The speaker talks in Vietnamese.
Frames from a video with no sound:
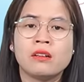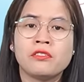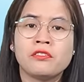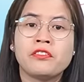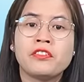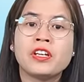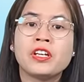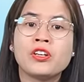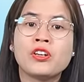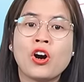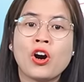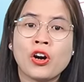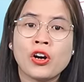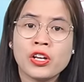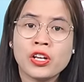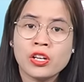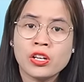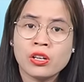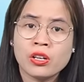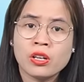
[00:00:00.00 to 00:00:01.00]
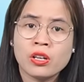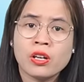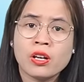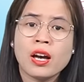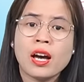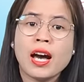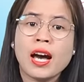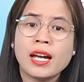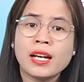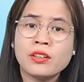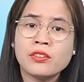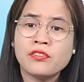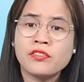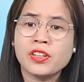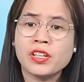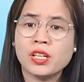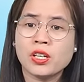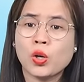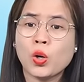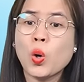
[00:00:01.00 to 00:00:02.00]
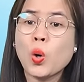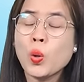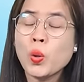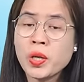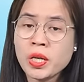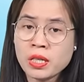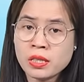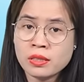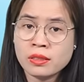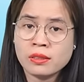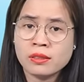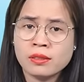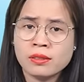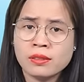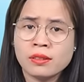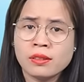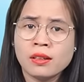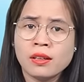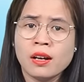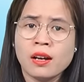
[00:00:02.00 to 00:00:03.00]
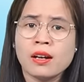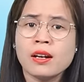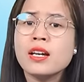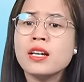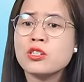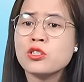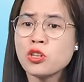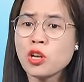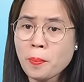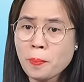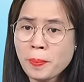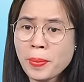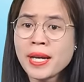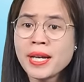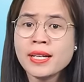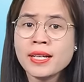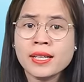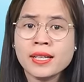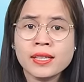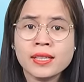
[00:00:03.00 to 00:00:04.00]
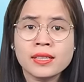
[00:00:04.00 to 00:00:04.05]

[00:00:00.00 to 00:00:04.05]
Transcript: vì đói, ăn vì cô đơn Nghiện shopping